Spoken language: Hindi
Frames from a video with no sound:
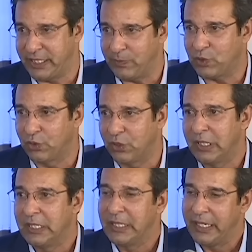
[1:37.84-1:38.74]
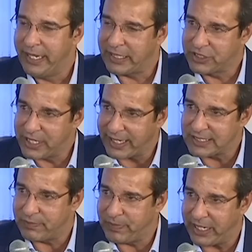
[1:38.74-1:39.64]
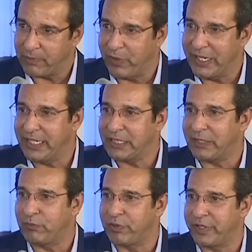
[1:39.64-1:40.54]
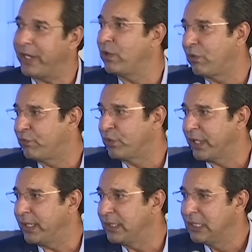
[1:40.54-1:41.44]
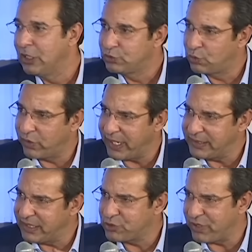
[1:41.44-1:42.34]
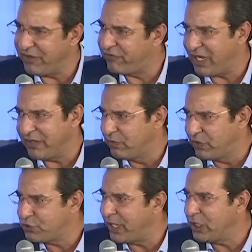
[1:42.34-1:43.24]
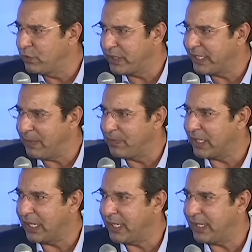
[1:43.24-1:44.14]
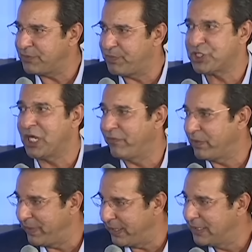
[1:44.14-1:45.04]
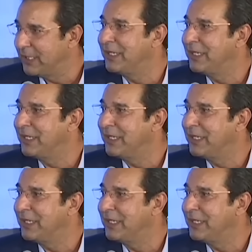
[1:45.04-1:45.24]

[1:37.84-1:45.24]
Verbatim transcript: टीम uh, को एक एग्जिब एक वन डे था वो रेन ऑफ हो गया तो उन्होंने आई थिंक 25 ओवर ट्वेंटी ओवर गेम कराया पिशावर में